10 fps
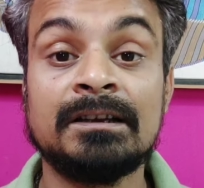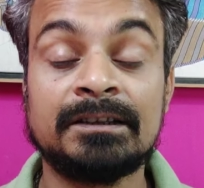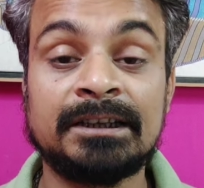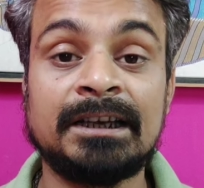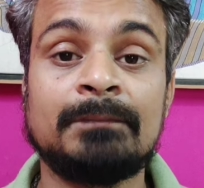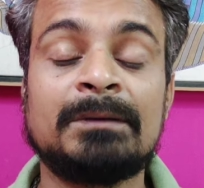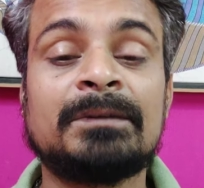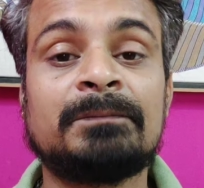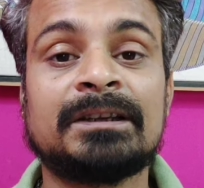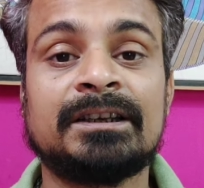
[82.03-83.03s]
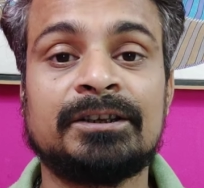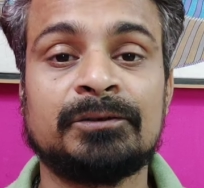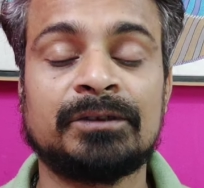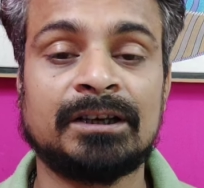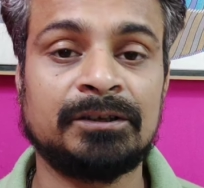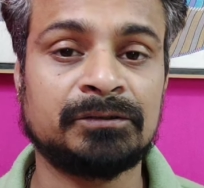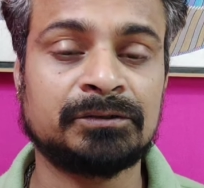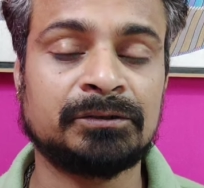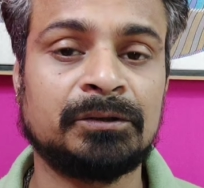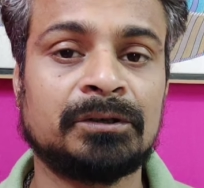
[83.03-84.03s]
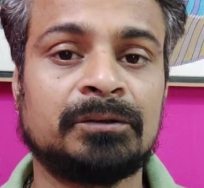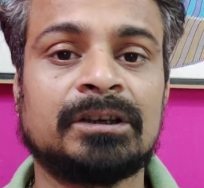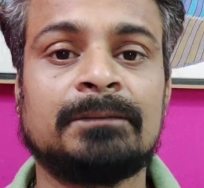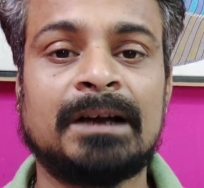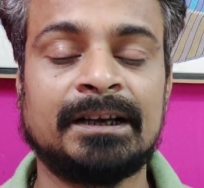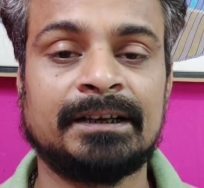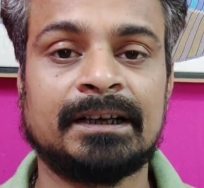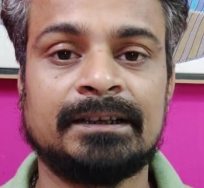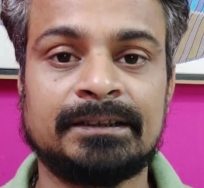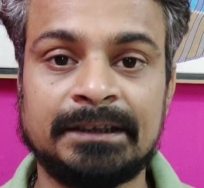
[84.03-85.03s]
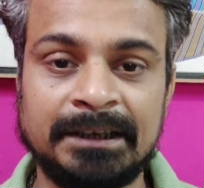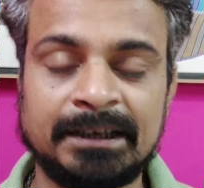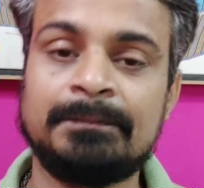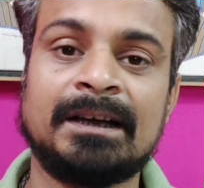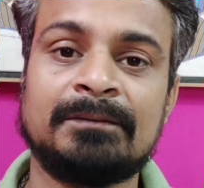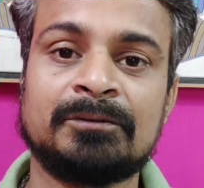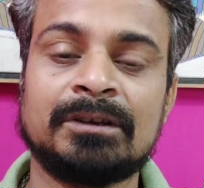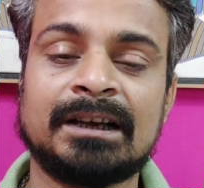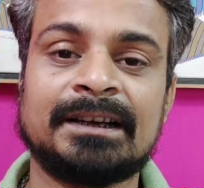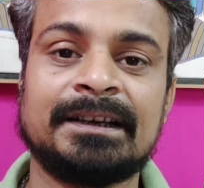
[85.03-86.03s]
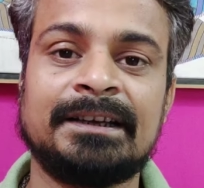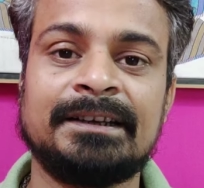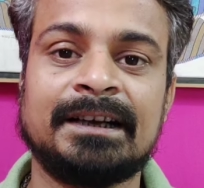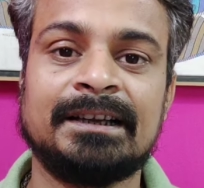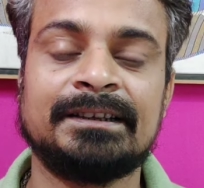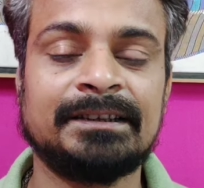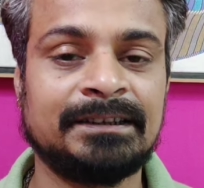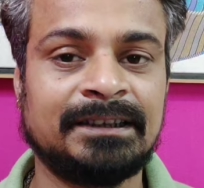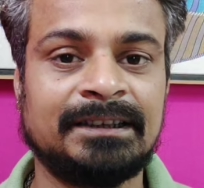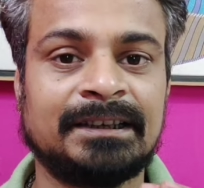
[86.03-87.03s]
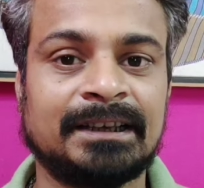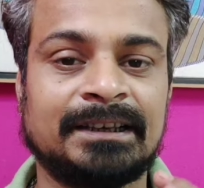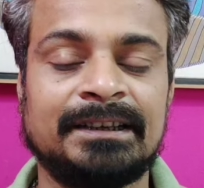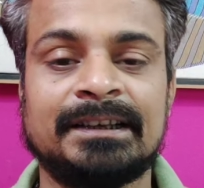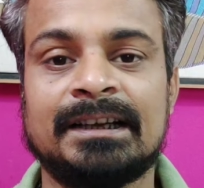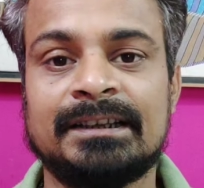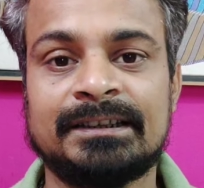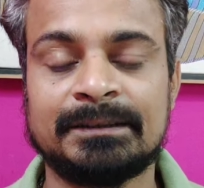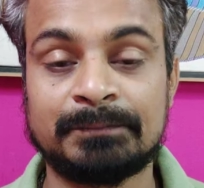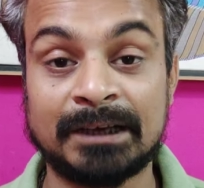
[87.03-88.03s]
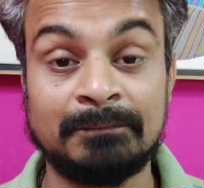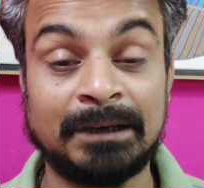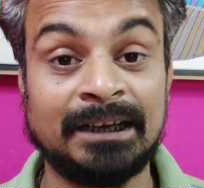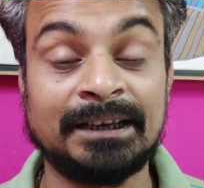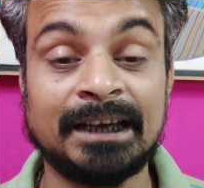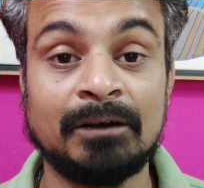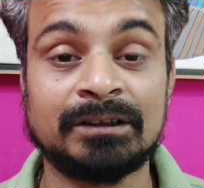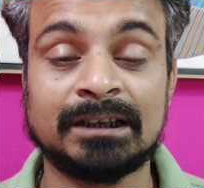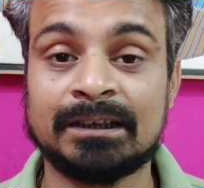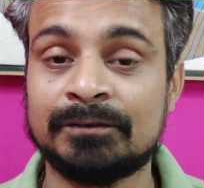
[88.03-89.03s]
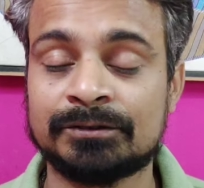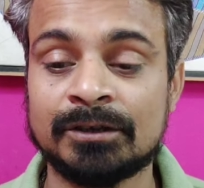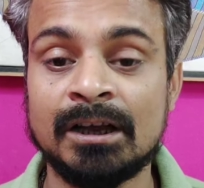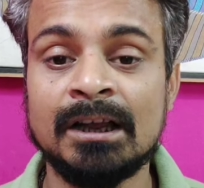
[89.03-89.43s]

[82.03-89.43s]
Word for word: थ्री एम mm की पथरी क्यों ना है या उसको तोड़ तोड़ के बाहर निकाल देती एक ही बार में तोड़ करके नहीं निकाल देती धीरे धीरे करके निकाल देती पहले क्या होता था दोस्तों